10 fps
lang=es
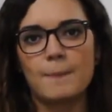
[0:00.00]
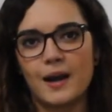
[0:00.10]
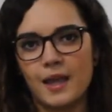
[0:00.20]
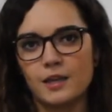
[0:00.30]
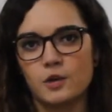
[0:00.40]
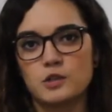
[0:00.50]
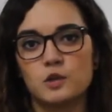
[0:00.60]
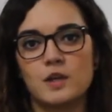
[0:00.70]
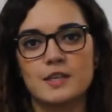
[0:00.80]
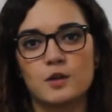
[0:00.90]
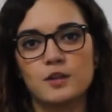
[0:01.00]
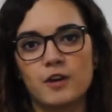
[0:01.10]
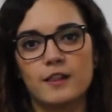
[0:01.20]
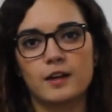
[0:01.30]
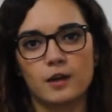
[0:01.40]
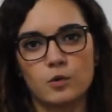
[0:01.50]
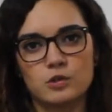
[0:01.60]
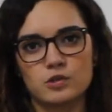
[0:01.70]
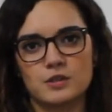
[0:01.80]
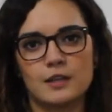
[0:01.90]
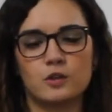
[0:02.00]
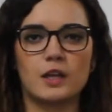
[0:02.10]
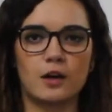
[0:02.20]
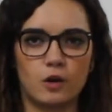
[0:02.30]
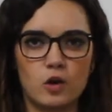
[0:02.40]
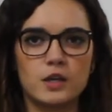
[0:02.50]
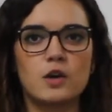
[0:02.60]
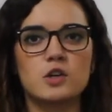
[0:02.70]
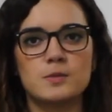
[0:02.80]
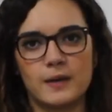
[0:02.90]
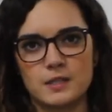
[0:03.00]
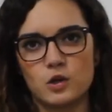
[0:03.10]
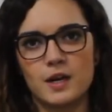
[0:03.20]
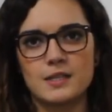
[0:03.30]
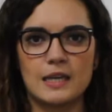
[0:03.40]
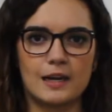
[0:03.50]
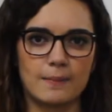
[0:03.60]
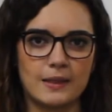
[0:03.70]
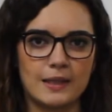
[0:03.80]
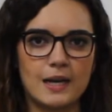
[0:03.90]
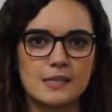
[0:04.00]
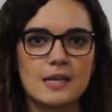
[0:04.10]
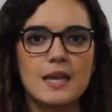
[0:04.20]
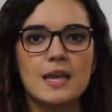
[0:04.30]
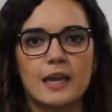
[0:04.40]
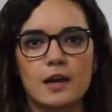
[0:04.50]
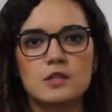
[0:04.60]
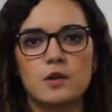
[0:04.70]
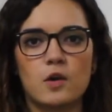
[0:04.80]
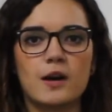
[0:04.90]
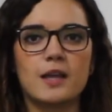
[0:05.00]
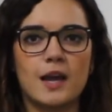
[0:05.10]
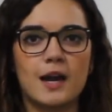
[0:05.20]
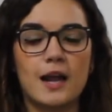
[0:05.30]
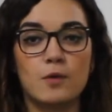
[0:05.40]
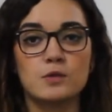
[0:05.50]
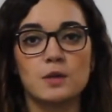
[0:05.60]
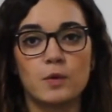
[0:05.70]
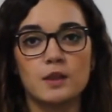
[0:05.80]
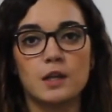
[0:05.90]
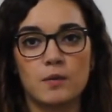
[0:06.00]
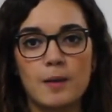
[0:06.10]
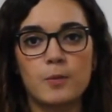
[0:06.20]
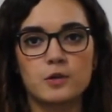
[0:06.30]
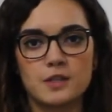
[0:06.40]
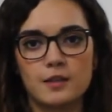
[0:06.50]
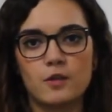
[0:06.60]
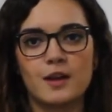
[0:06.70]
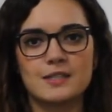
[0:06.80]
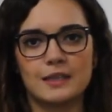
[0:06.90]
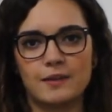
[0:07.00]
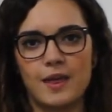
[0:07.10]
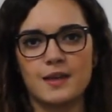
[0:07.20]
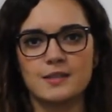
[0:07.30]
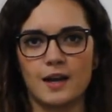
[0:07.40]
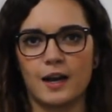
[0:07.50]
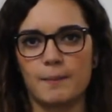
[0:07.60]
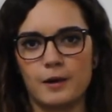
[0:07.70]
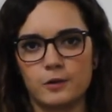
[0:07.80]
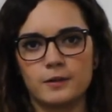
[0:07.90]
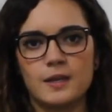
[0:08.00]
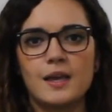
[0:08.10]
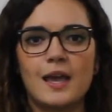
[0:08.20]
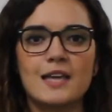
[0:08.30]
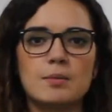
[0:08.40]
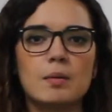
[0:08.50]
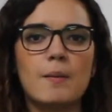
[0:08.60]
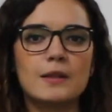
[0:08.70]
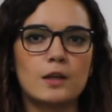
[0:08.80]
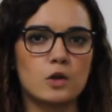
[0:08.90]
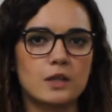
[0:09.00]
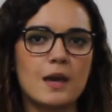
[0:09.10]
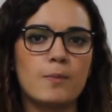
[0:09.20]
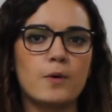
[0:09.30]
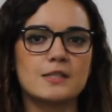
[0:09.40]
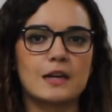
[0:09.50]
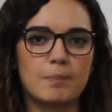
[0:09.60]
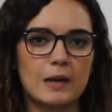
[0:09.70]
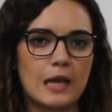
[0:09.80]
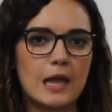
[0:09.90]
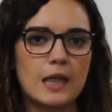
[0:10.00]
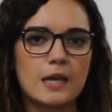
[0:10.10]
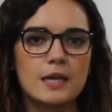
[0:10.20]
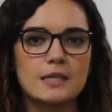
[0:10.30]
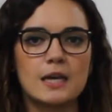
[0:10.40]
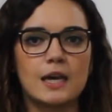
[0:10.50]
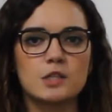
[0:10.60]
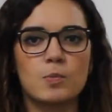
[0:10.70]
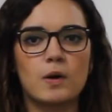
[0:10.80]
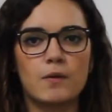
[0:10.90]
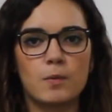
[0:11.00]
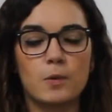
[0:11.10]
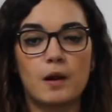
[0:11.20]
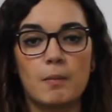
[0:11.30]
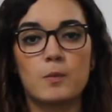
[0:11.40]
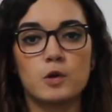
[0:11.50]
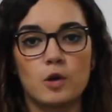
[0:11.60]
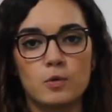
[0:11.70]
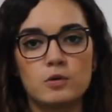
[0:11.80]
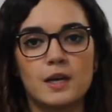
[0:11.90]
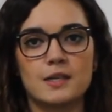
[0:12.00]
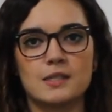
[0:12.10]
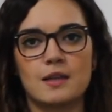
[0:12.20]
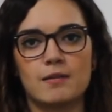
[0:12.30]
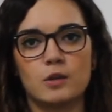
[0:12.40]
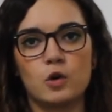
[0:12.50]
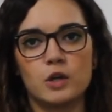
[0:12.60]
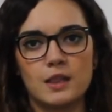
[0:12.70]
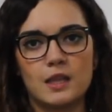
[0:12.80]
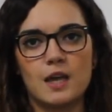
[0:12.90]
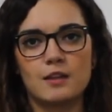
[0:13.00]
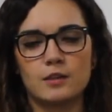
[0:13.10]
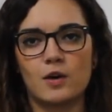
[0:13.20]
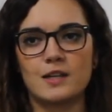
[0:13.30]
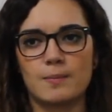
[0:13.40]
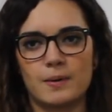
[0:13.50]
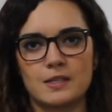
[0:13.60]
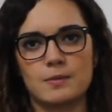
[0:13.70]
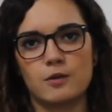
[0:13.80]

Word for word: Para ello se utilizaron diferentes recursos, tanto tecnológicos, personas y ornamentales, que nos ayudaron a llegar a un 59% de las actividades que agregan valor. Esta misma metodología puede ser replicada, ya que es un, problema muy común que se está viendo hoy en día dentro de las empresas